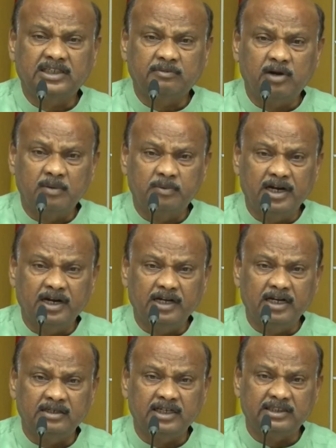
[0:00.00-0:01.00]
చంద్రబాబు
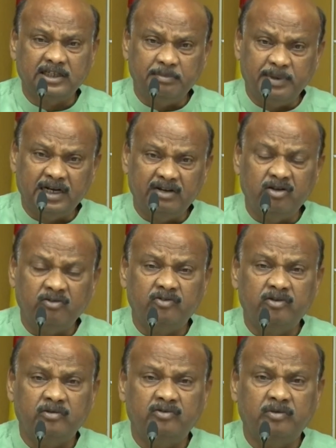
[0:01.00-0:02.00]
నాయుడు గారి సతీమణ్ణి
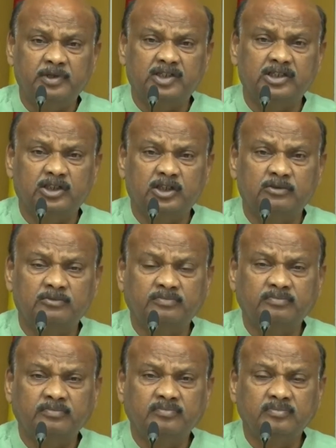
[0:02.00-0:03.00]
విమర్శించడం
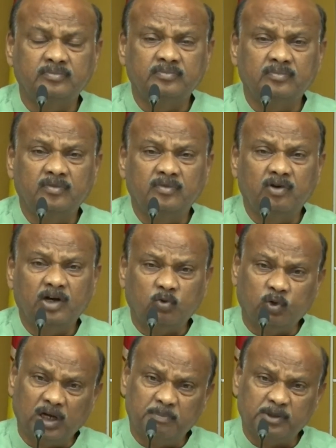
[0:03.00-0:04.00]

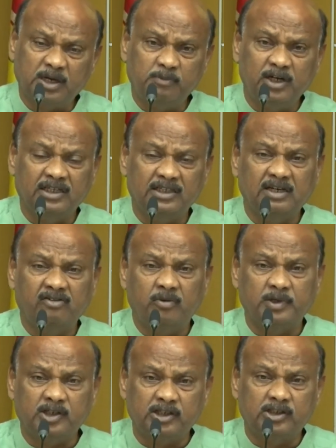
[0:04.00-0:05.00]
వాళ్ళ కుటుంబ
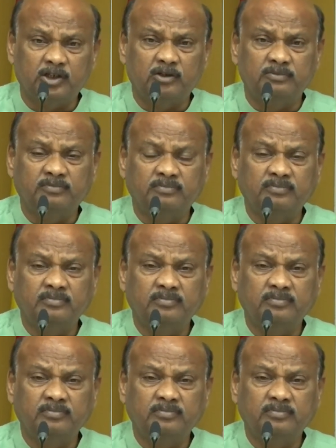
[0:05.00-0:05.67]
సభ్యులందరినీ విమర్శించడం